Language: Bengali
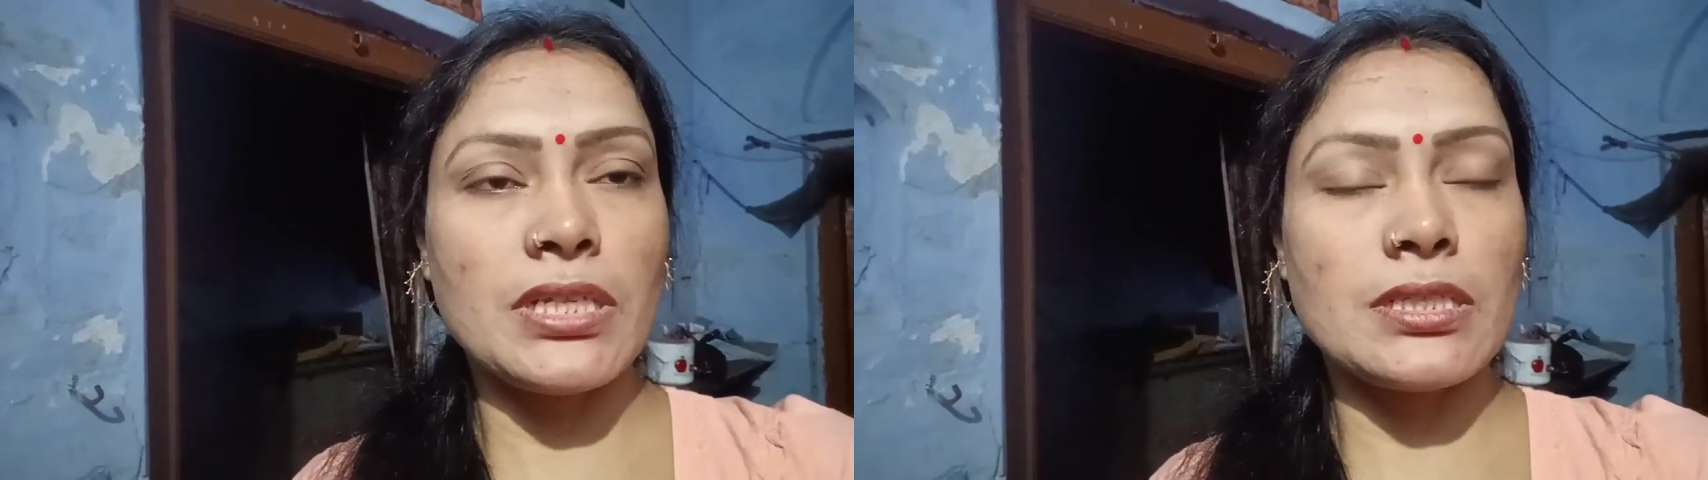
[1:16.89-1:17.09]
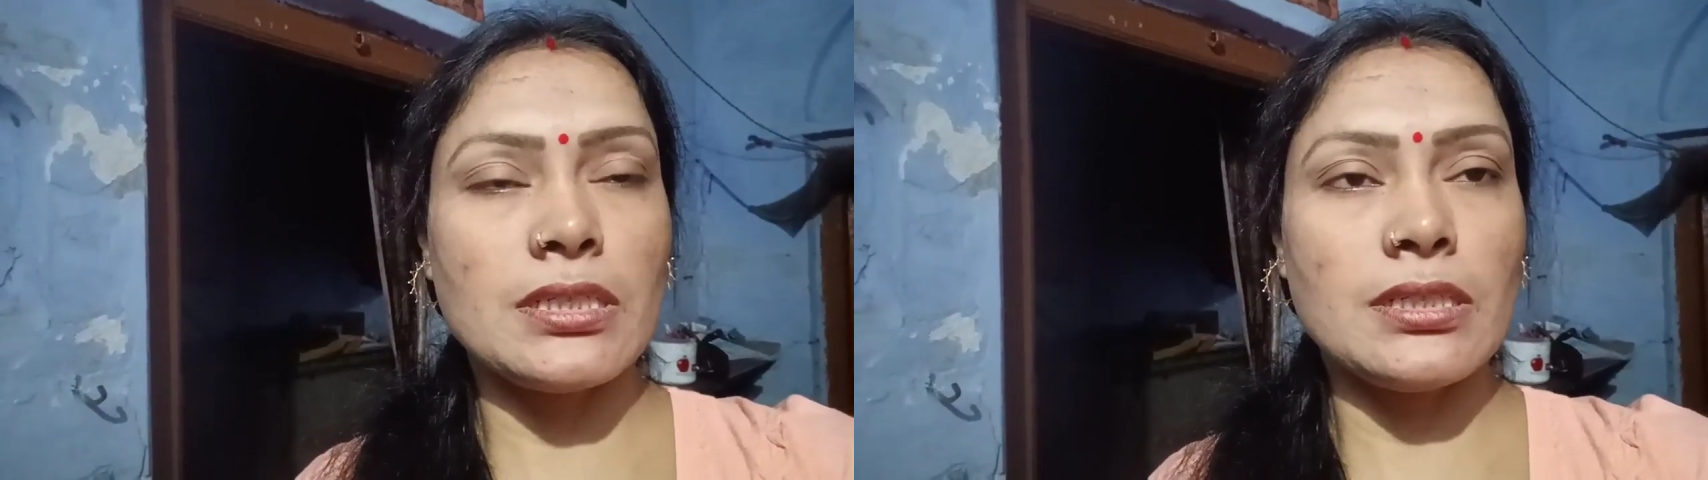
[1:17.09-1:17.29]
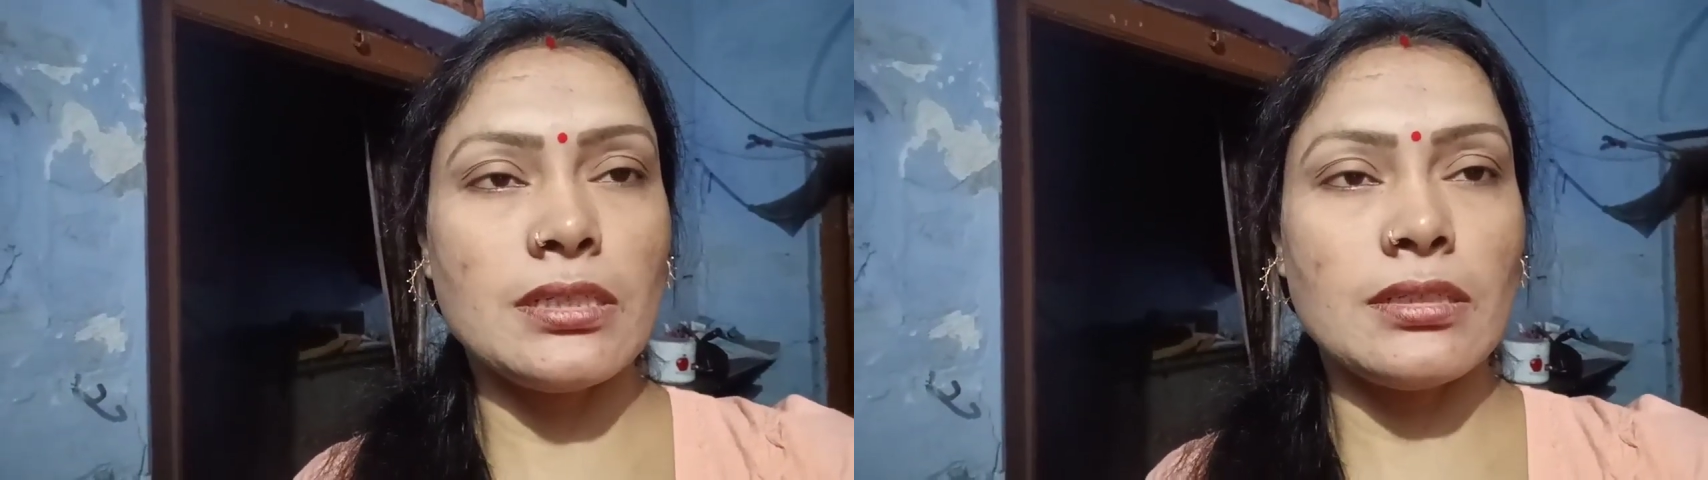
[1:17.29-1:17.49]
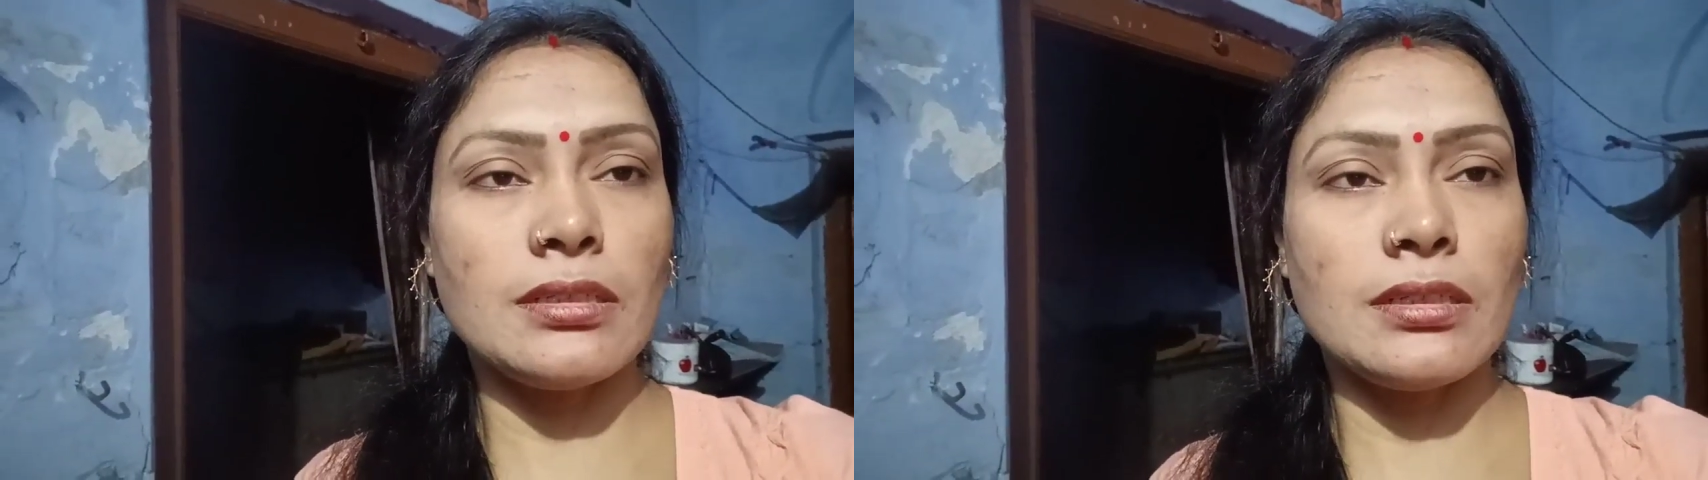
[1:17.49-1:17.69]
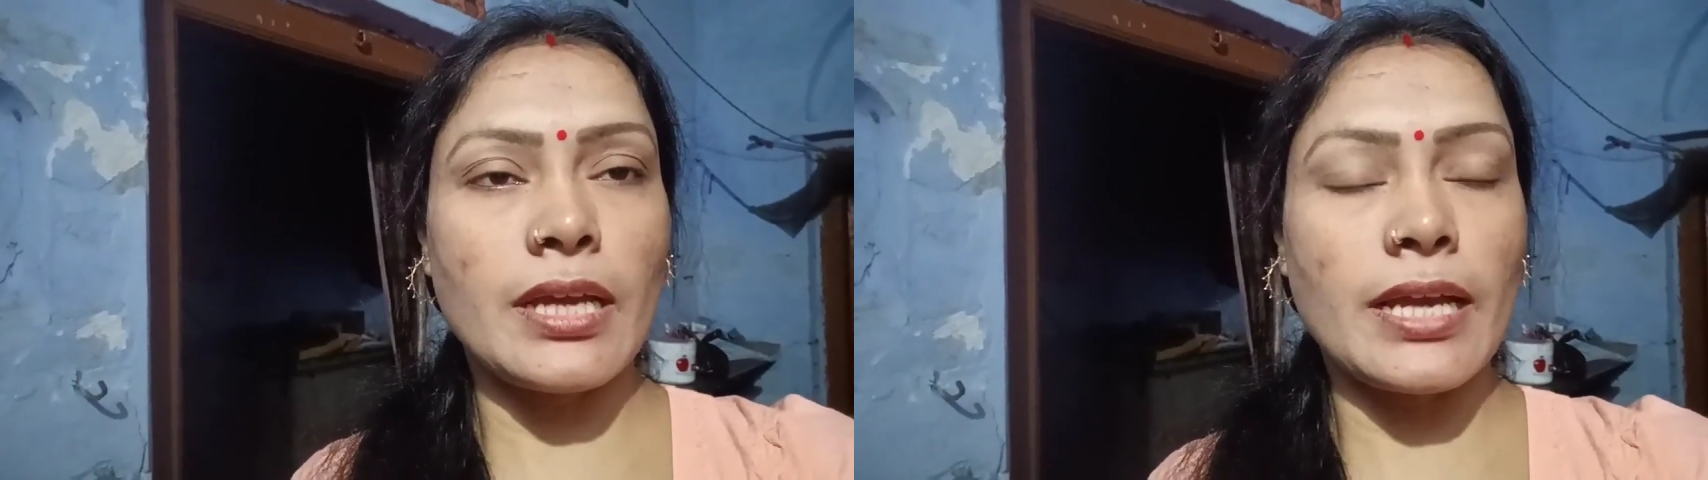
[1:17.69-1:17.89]
মেশিন
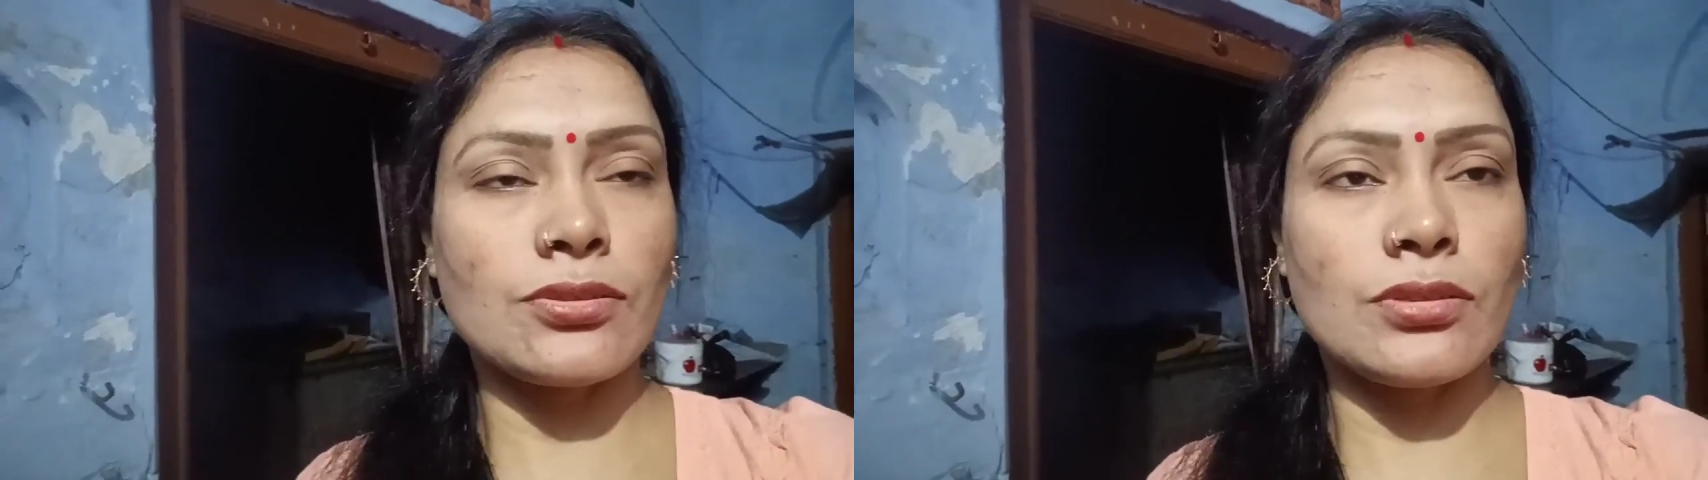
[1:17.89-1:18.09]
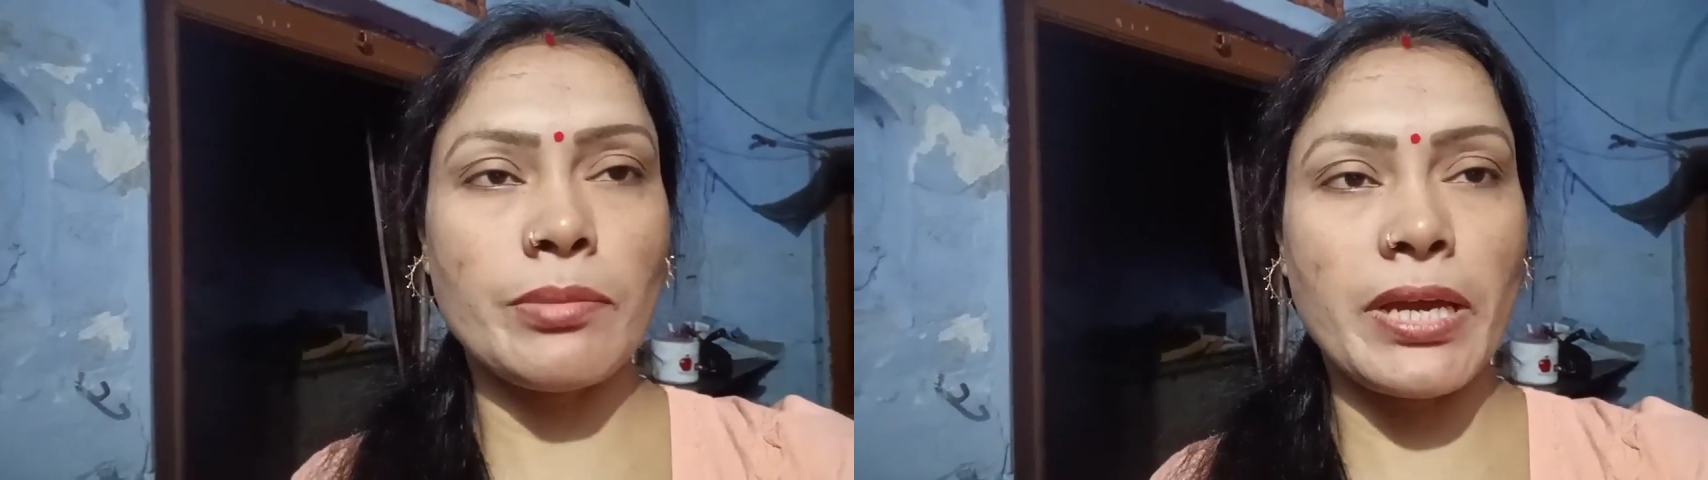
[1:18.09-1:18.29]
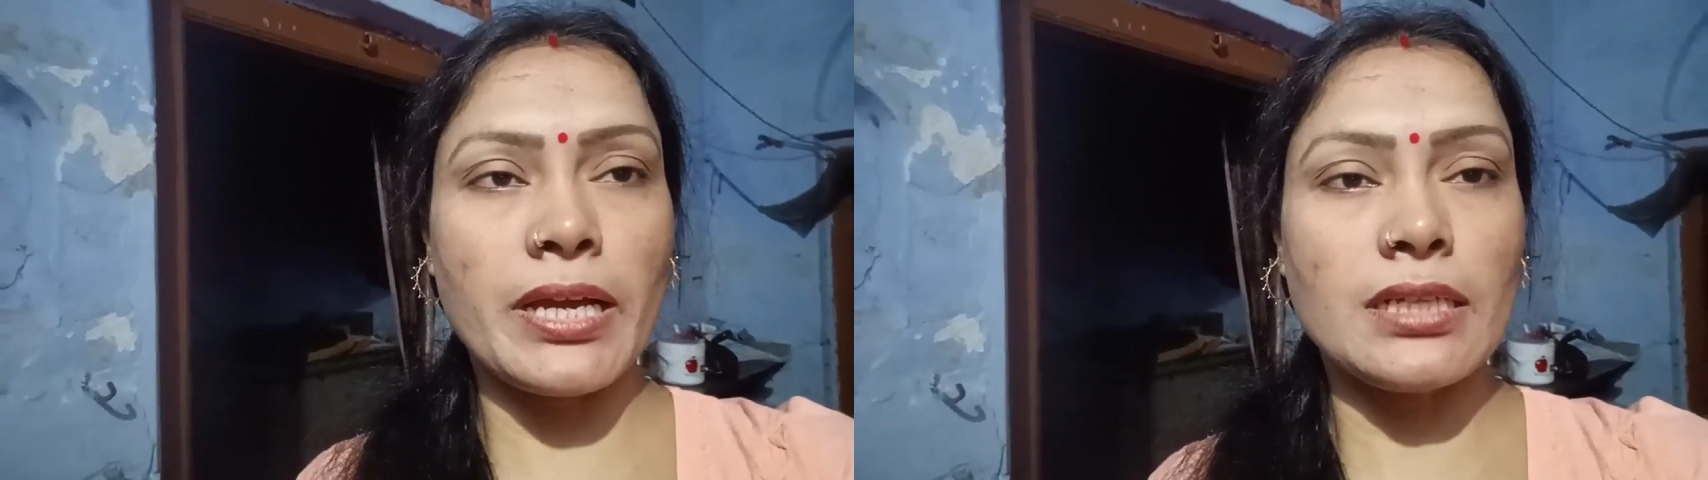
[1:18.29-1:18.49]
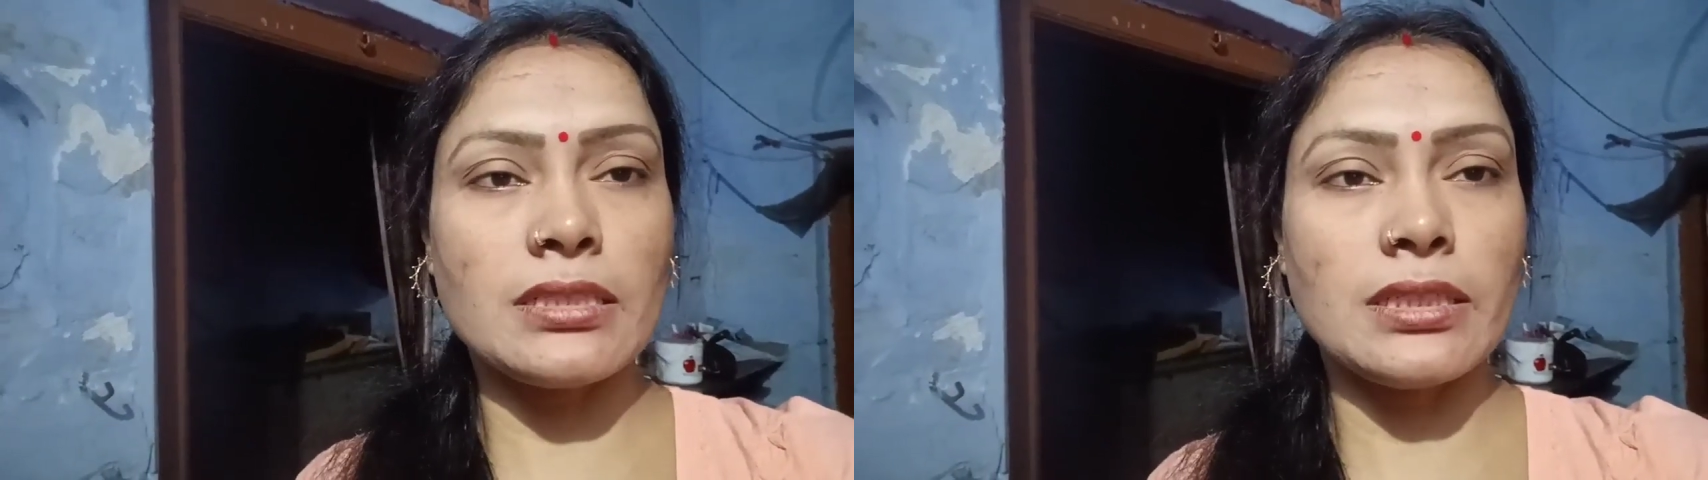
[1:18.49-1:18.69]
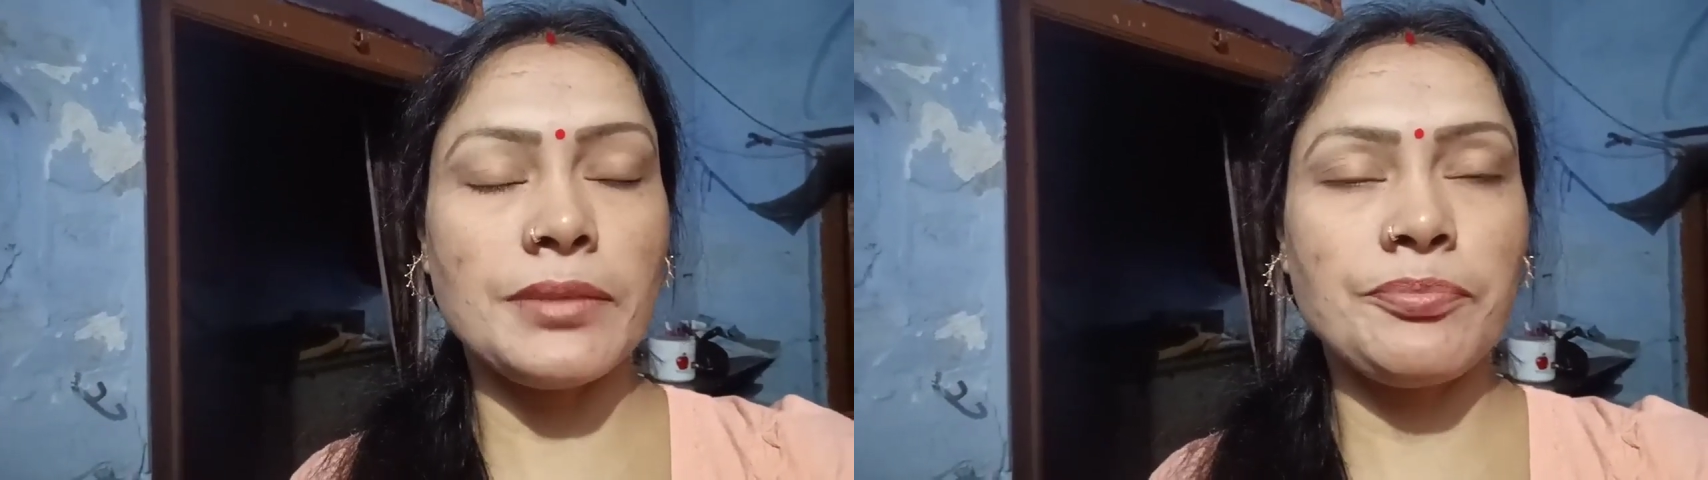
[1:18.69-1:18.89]
একশোটা ব্যাগ
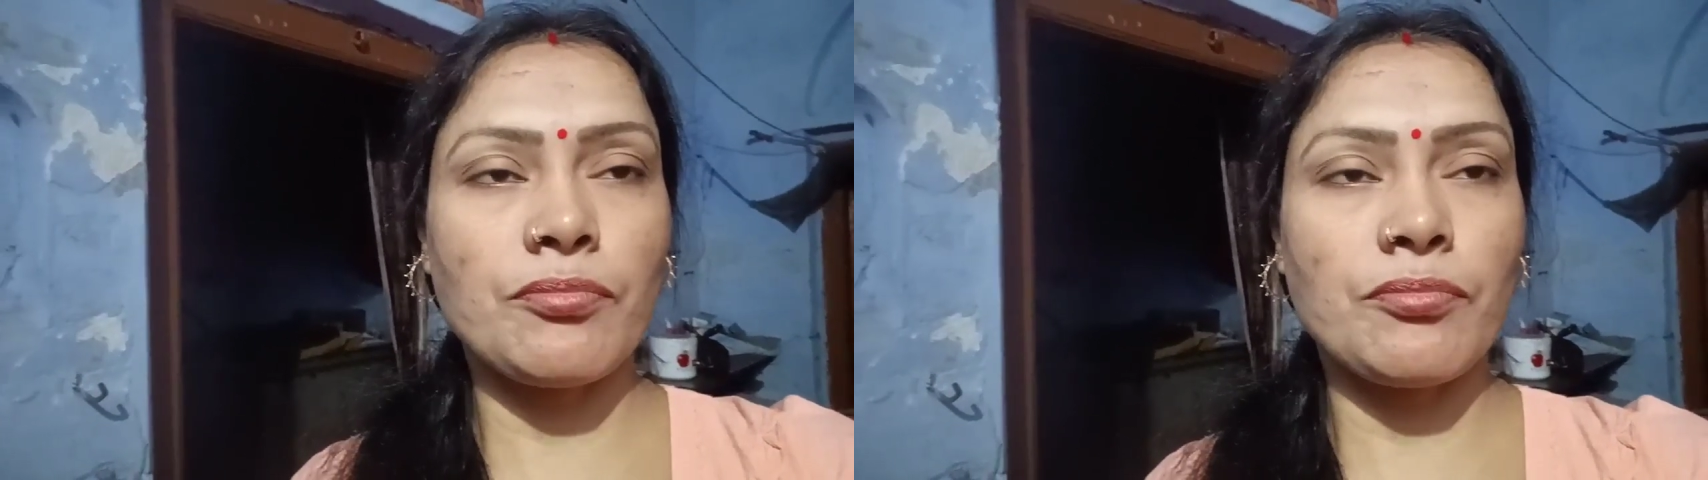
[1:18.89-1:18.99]
আছে